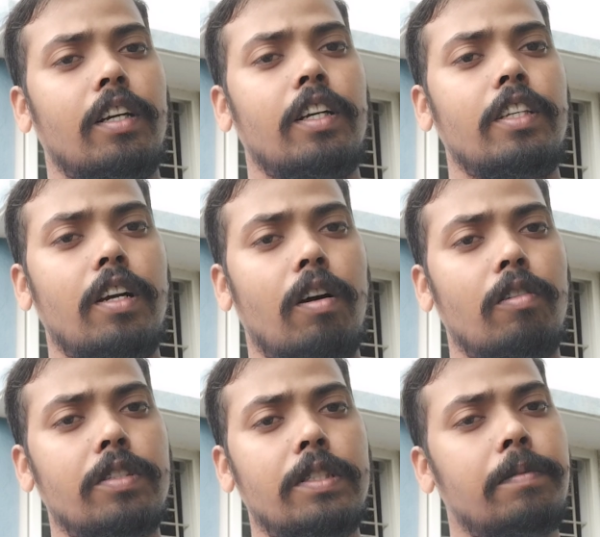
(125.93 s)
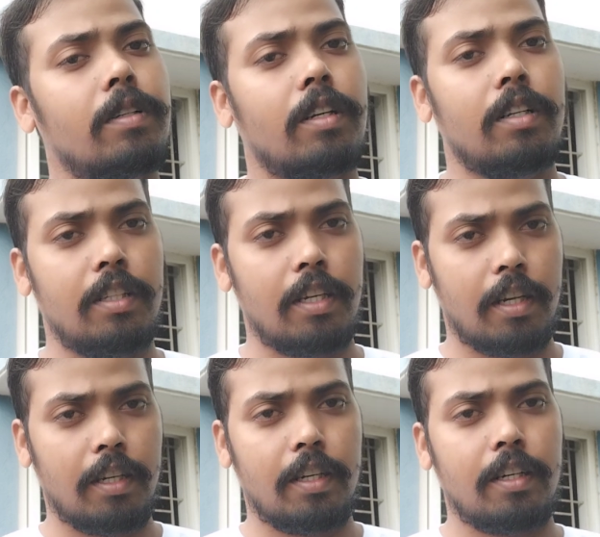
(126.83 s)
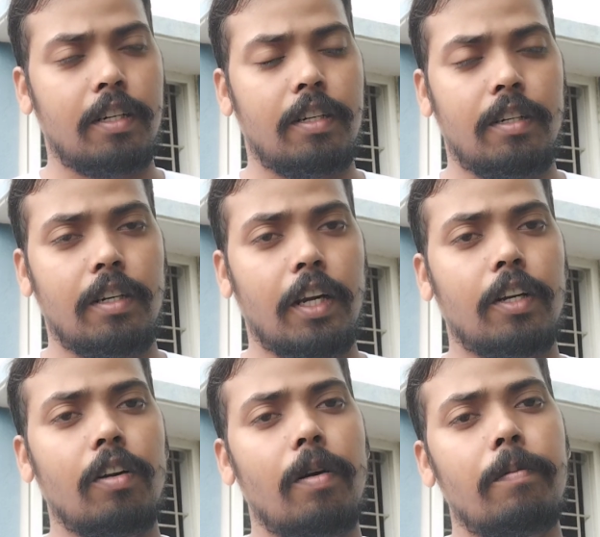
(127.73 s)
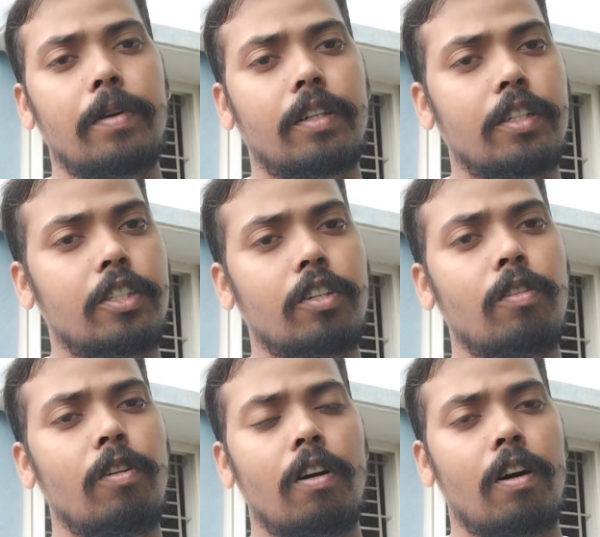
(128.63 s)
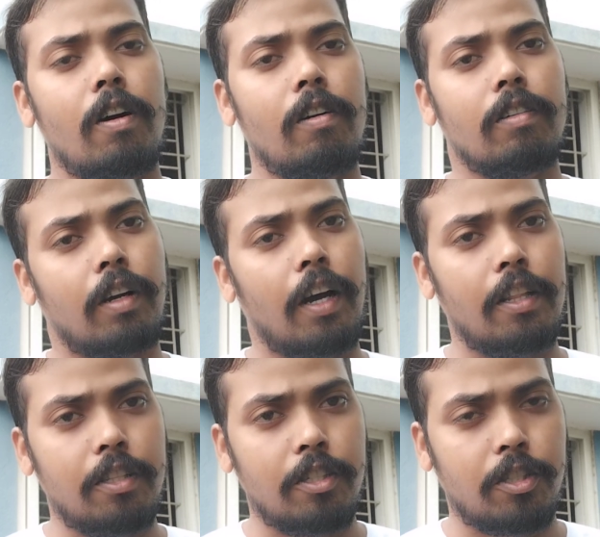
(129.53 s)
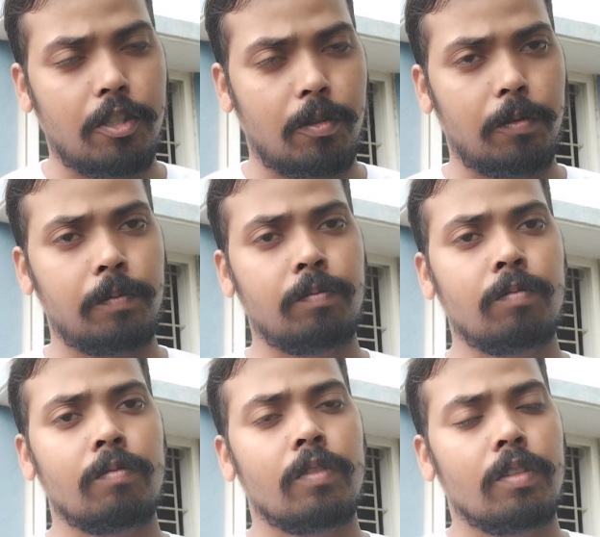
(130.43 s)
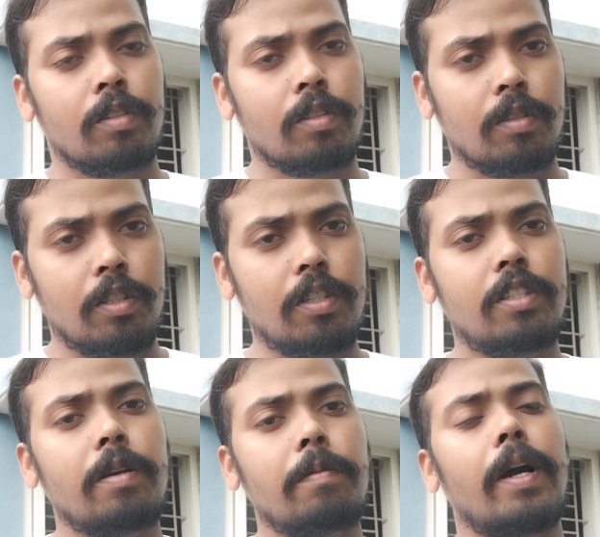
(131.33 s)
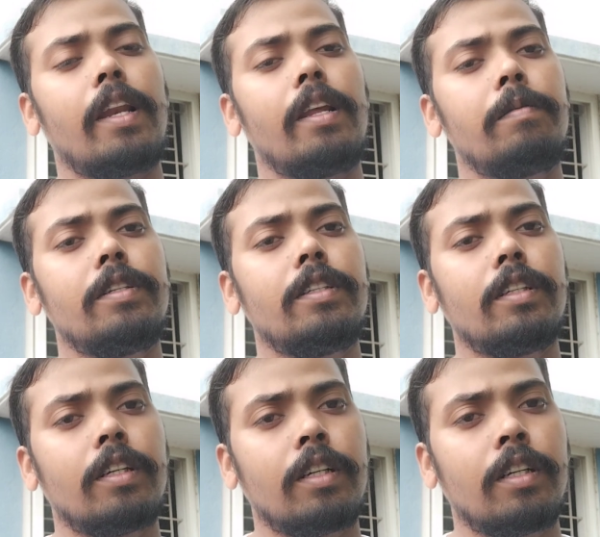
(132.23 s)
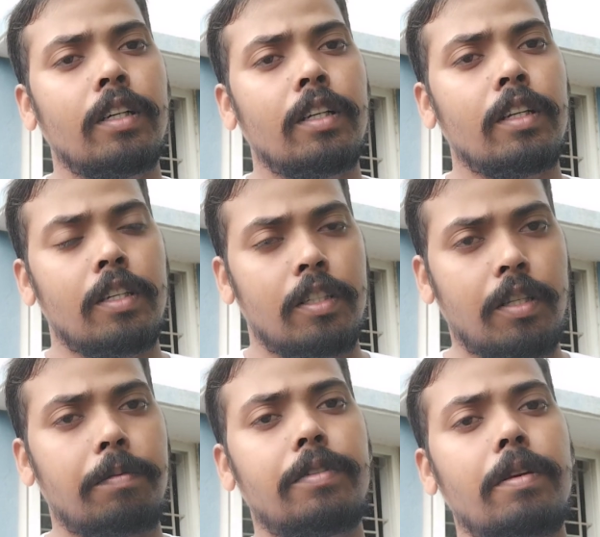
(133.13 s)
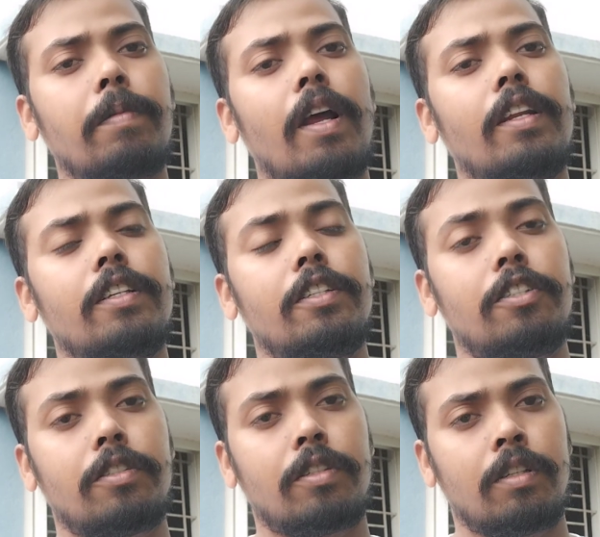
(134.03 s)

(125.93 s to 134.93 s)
कहीं और शिफ्ट कर दिया गया है डॉक्टर अंबेडकर जी को और गांधी जी इससे पहले भी सबसे पहले इस